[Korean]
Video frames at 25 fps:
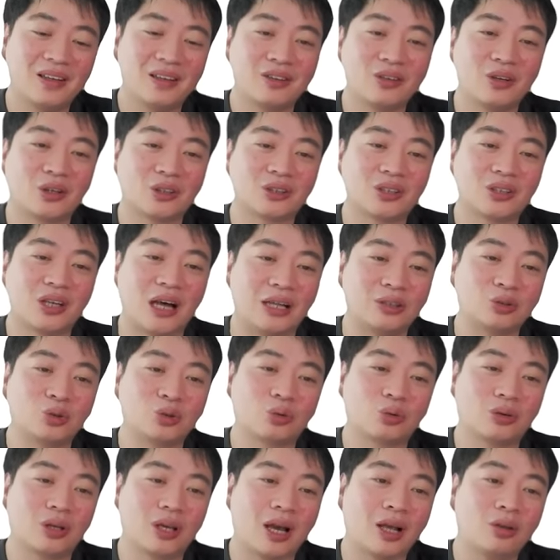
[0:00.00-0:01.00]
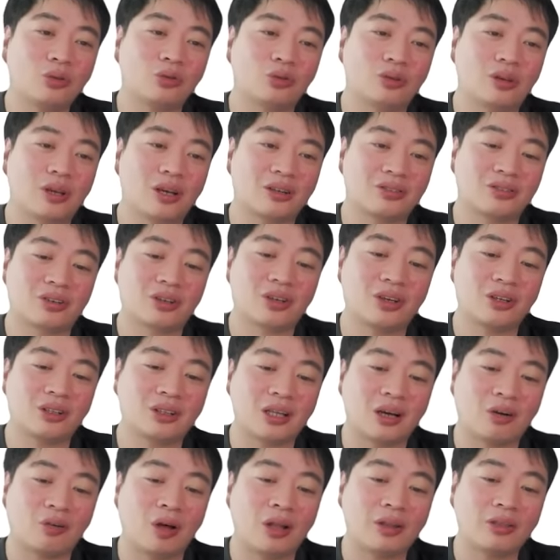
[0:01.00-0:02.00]
여기서 안 좋은 게 한두 개가 섞여
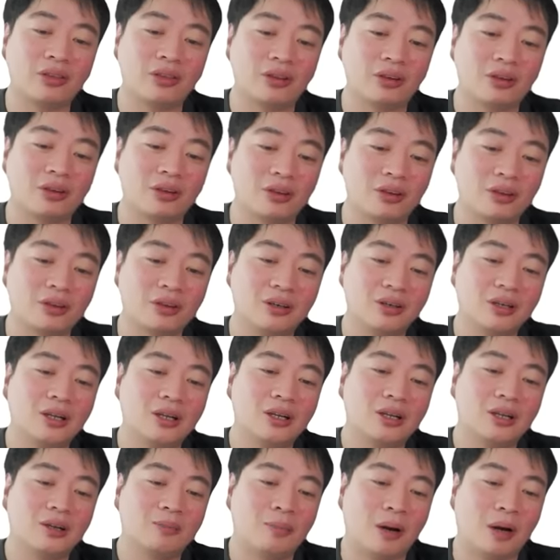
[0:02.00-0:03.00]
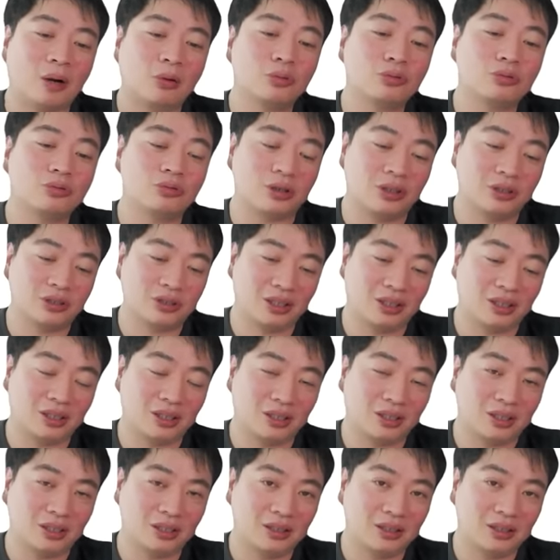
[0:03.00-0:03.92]
있다고 한들 바꿀 수가 있잖아